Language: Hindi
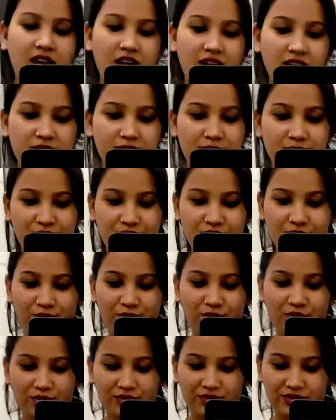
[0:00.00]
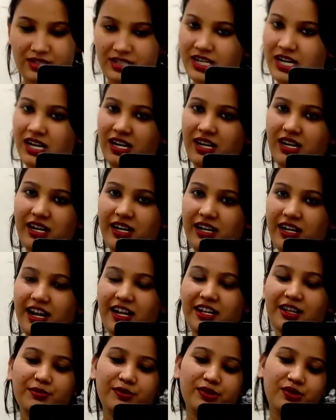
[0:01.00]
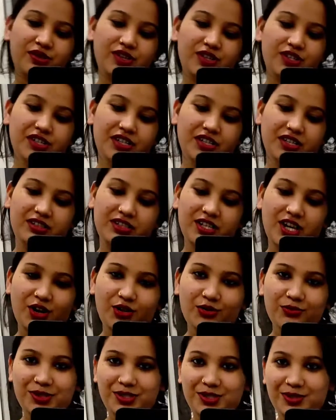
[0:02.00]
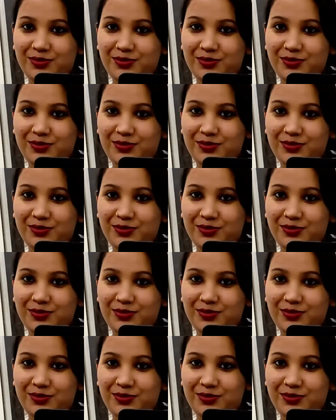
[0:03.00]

गाइस मुझे चार लेके आई थी मैं स्वेट शर्ट चारों में